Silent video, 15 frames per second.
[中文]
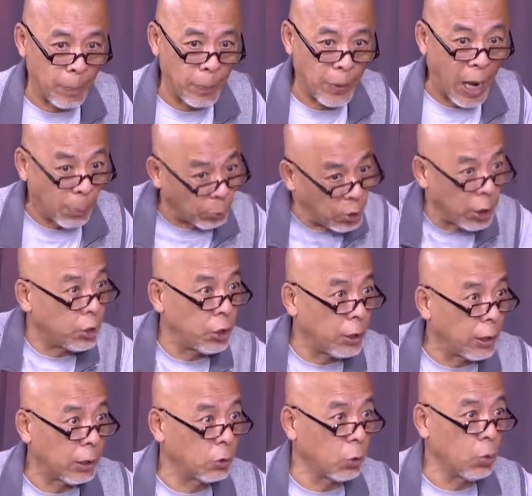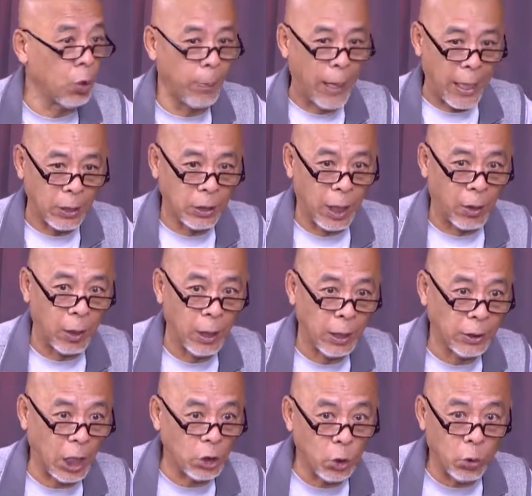他不认识这个中国牌照，
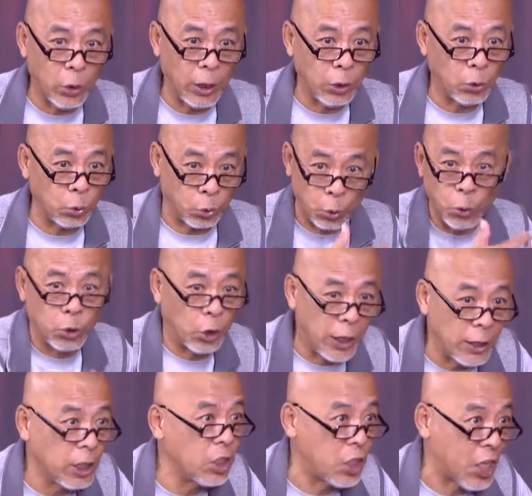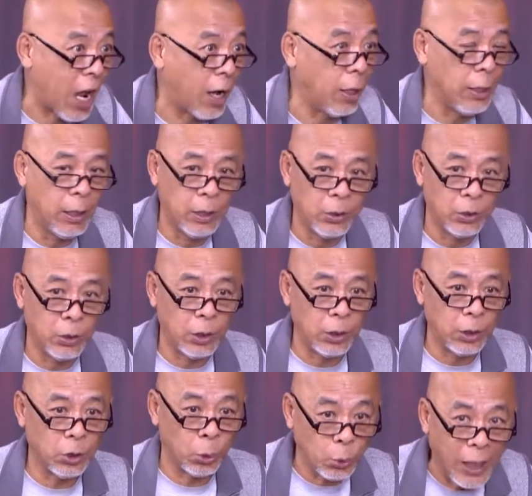他就会主动去跟你讲
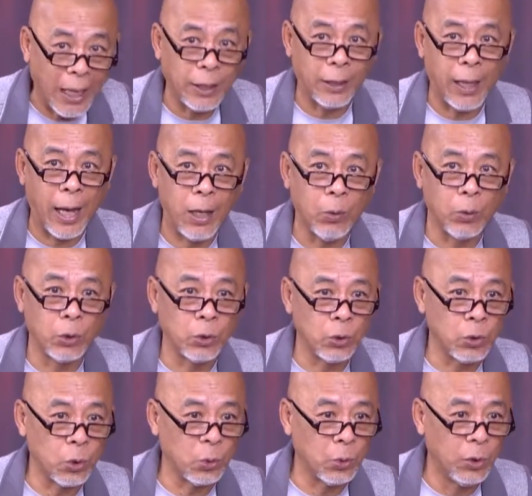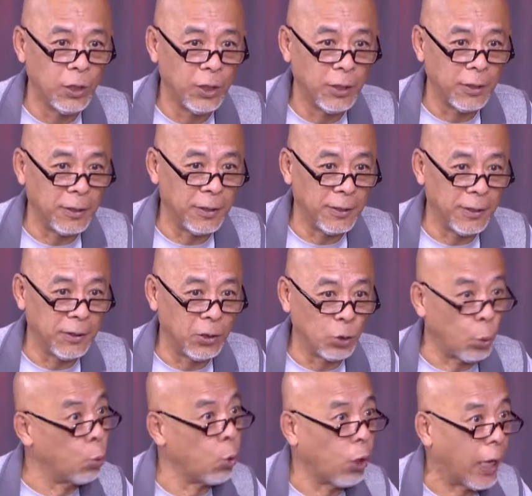说从哪里来。我说从呃
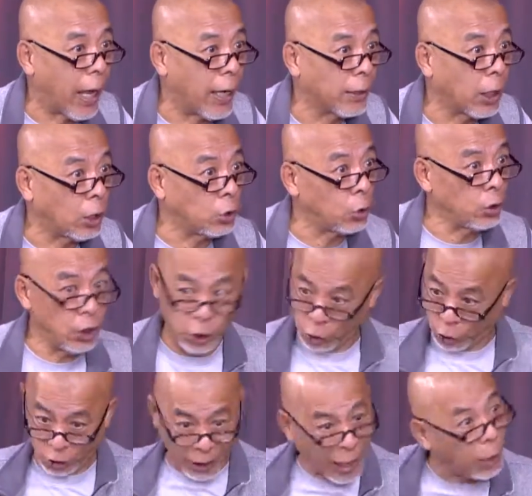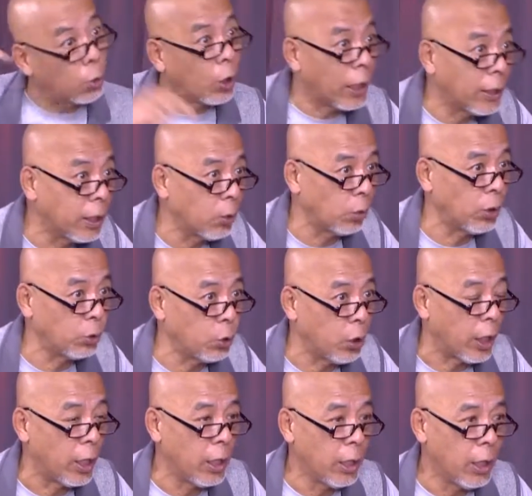中国来。他说一直开过来的。我说
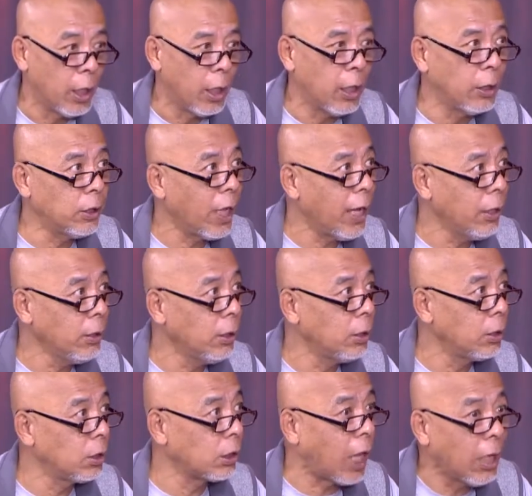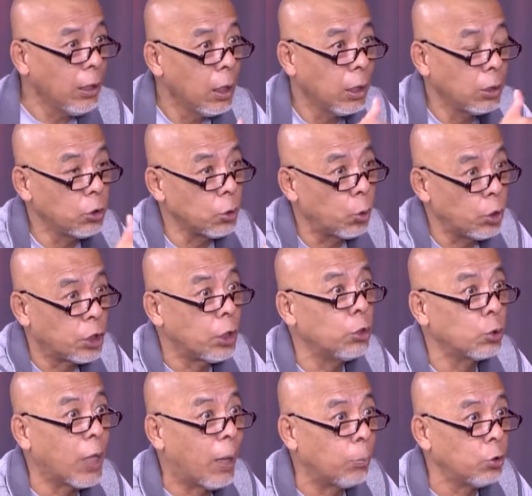对。呃，他。他就会伸
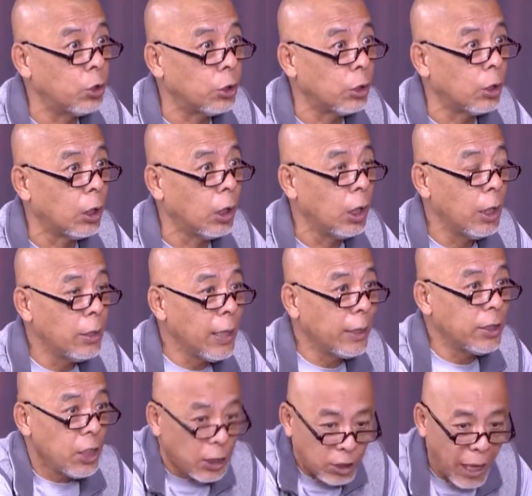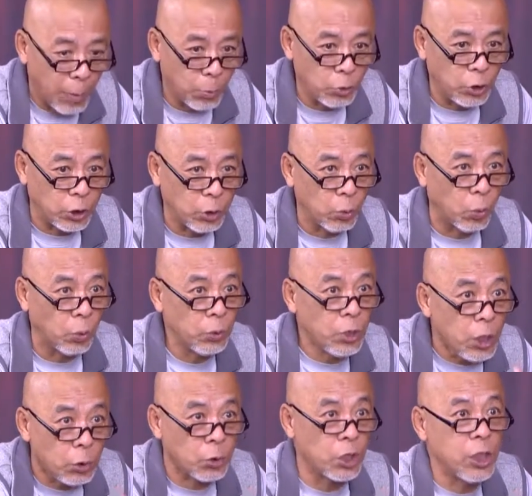出大拇指，那这个大拇指
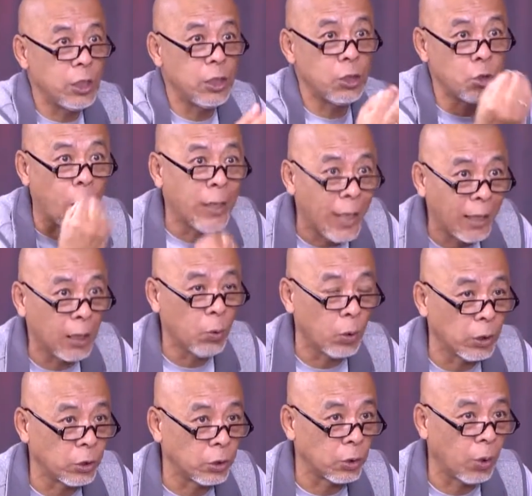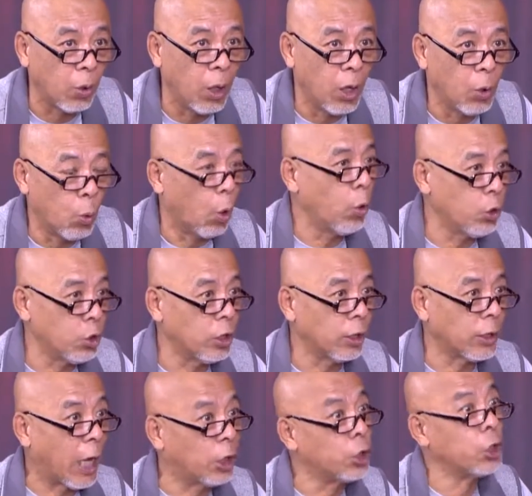这种信息传达给我的时候，我会觉得
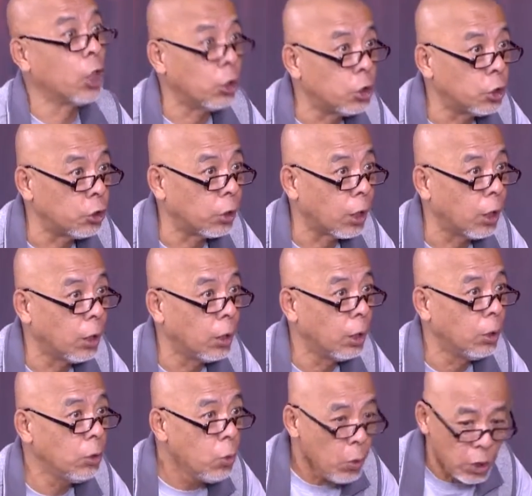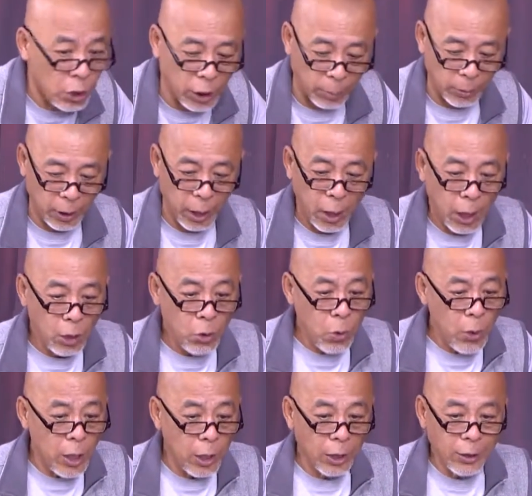他是诚实的，因为什么呢？因
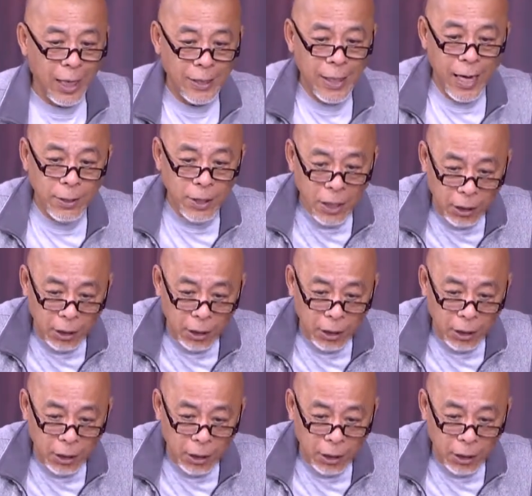为大家这